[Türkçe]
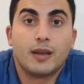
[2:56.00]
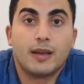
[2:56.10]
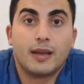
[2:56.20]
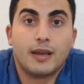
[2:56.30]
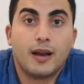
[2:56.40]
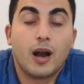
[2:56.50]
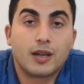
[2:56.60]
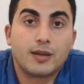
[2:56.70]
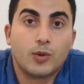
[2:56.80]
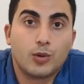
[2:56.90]
e,
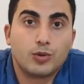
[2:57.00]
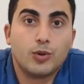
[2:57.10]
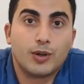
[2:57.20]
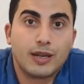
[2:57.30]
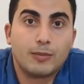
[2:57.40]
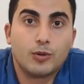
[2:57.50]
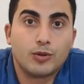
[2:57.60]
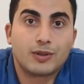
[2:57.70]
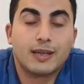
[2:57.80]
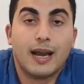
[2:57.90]
hakim olduğunu
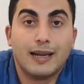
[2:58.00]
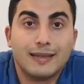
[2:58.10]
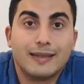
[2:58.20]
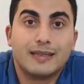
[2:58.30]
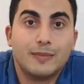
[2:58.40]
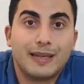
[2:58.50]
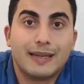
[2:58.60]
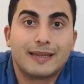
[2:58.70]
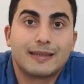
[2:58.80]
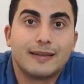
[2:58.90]
öğrenebiliyoruz ki annesi
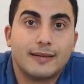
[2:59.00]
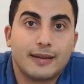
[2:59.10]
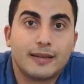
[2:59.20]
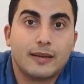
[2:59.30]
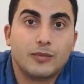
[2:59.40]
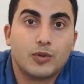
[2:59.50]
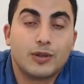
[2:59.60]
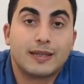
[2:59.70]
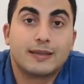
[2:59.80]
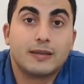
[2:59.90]
bile kızını tanıyamıyor,
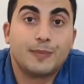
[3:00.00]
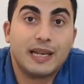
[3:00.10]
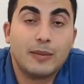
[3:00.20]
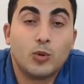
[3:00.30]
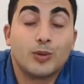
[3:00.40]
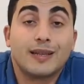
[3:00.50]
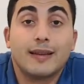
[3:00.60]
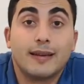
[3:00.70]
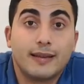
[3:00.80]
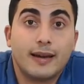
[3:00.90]
kızını bilemiyor
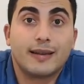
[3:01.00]
neden intihar